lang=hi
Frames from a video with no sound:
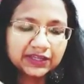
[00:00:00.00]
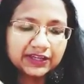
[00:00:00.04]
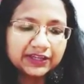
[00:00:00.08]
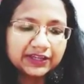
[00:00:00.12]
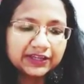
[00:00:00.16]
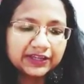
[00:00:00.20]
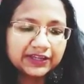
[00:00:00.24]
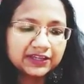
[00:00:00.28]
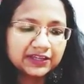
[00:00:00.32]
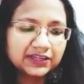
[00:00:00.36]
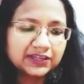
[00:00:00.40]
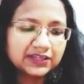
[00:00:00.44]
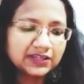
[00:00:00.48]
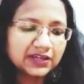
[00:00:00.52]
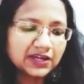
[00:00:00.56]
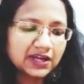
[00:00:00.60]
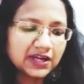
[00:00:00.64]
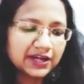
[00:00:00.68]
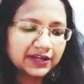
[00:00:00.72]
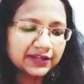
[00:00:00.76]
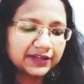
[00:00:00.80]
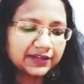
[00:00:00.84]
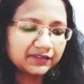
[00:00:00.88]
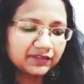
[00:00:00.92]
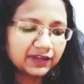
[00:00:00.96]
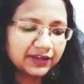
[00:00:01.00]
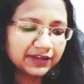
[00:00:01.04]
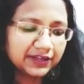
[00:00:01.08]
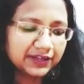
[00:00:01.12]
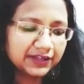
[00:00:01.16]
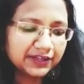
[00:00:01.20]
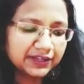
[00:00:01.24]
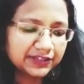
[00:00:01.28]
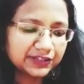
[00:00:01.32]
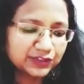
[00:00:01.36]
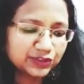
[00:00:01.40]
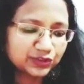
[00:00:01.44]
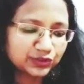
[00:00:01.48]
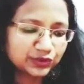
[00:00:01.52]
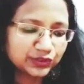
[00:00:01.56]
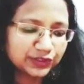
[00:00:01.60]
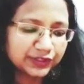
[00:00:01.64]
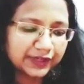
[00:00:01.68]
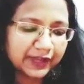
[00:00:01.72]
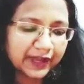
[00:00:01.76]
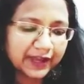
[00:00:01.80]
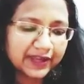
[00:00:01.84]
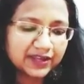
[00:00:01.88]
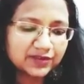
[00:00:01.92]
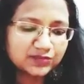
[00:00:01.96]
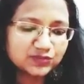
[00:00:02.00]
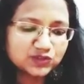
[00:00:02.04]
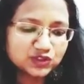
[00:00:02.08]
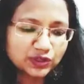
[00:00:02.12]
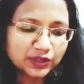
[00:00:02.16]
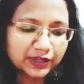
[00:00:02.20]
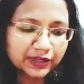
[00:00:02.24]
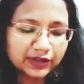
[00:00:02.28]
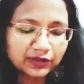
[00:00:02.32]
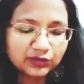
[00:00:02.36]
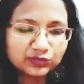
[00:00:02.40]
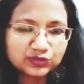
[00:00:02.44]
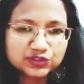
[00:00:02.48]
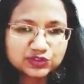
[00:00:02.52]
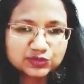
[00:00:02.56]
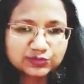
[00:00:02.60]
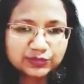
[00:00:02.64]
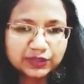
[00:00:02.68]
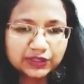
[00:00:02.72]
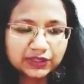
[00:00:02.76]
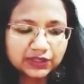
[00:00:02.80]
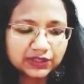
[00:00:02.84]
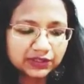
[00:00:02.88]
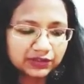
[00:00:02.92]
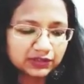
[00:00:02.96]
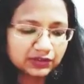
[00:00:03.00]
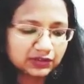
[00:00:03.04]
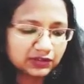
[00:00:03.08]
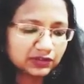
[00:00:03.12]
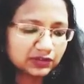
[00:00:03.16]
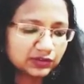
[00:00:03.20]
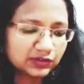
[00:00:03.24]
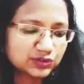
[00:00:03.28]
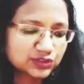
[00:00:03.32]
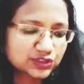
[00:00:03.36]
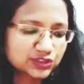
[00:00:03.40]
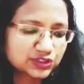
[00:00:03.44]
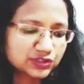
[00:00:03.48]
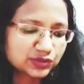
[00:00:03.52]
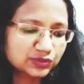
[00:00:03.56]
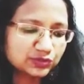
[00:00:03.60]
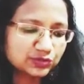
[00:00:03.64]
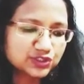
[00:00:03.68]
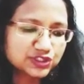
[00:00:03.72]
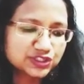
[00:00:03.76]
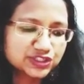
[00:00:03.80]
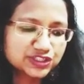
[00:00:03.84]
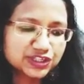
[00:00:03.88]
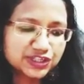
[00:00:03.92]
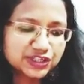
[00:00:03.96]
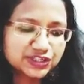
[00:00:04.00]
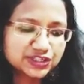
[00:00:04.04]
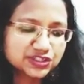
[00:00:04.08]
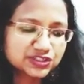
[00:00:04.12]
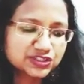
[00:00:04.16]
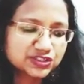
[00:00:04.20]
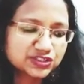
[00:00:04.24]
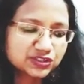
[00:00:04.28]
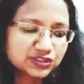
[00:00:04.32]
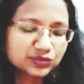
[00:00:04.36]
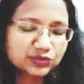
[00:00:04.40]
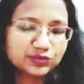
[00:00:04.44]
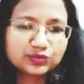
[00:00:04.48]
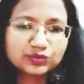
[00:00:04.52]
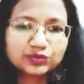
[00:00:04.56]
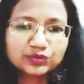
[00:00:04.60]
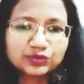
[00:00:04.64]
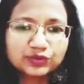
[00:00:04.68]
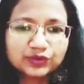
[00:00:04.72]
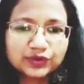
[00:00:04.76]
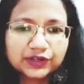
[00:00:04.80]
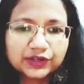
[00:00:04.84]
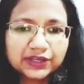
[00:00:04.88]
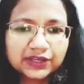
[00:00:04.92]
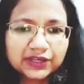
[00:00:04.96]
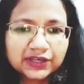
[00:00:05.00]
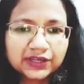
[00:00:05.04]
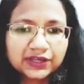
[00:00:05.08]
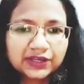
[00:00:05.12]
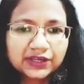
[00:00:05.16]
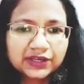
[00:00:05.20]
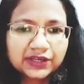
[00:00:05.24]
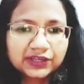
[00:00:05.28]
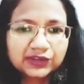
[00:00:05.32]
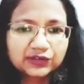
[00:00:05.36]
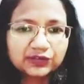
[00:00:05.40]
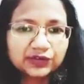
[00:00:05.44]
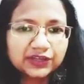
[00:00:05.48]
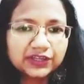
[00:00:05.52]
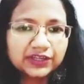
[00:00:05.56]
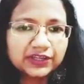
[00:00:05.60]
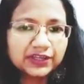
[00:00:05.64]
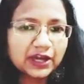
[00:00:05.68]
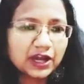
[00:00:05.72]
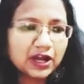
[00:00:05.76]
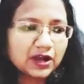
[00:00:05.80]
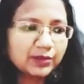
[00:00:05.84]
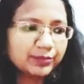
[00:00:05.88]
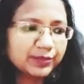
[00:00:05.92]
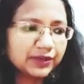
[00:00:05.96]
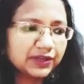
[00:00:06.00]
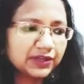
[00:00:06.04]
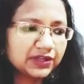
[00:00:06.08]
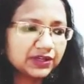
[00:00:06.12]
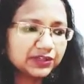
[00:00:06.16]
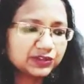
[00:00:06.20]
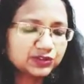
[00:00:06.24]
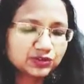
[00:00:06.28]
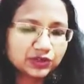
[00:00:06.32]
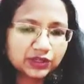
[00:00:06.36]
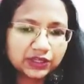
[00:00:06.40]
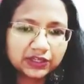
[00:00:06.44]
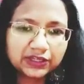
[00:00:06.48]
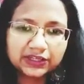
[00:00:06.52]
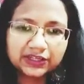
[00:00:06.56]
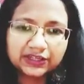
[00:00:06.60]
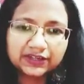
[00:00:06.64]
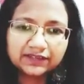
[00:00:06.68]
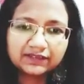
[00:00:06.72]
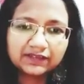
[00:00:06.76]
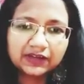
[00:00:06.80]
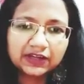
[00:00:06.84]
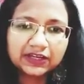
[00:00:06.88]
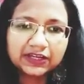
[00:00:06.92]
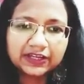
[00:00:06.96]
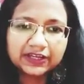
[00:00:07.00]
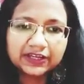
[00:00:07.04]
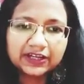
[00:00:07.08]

लेकिन आने वाले जो टाइम जो है उसमें कुछ ना कुछ चेंजेस ज़रूर होंगे क्योंकि यहाँ पे जो है ये डिवाइनली